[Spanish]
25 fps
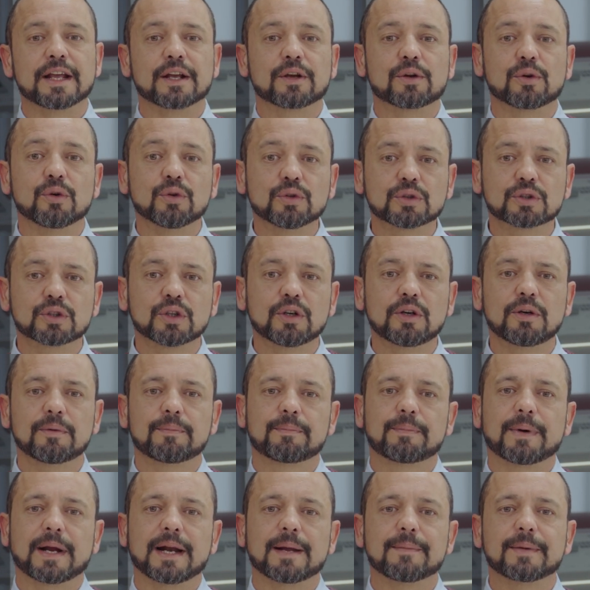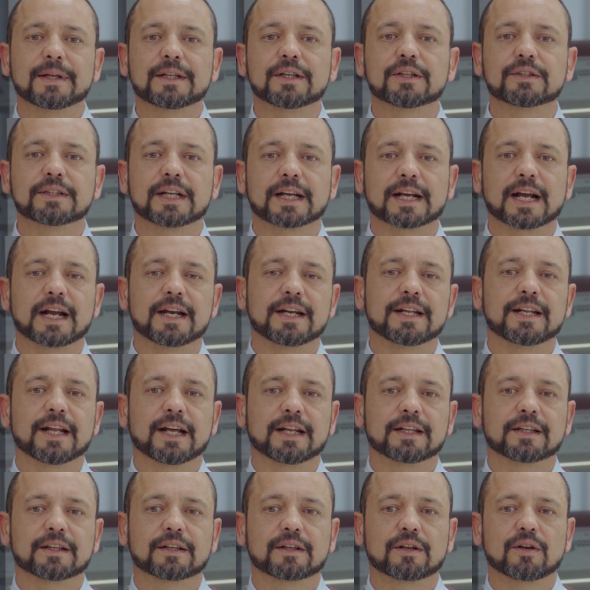incluso parámetros de
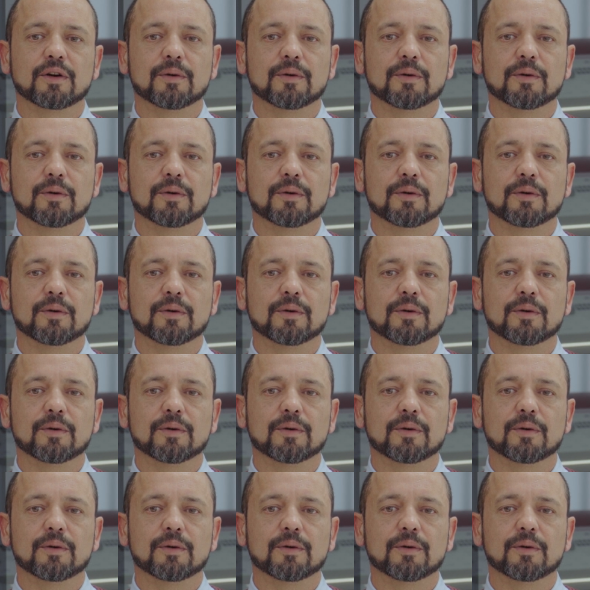calidad,